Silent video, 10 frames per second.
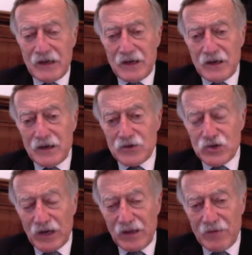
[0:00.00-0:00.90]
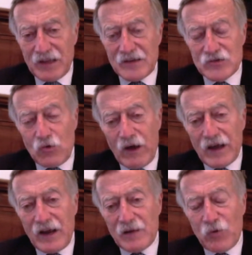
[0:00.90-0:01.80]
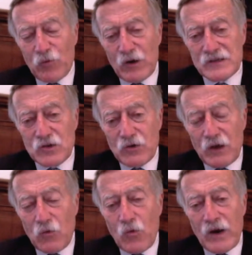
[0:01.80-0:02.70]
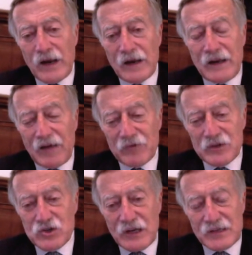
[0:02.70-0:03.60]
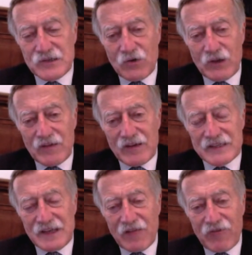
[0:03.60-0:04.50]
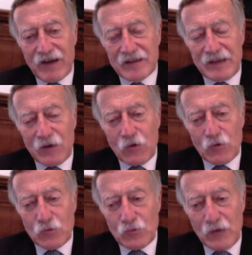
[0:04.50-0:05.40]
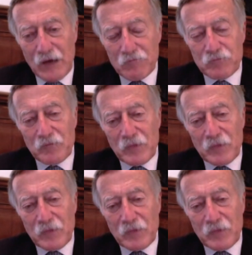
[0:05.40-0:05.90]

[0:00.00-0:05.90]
Eh, certamente sono anche le popolazioni in cui la vaccinazione deve essere fatta con, un, mm,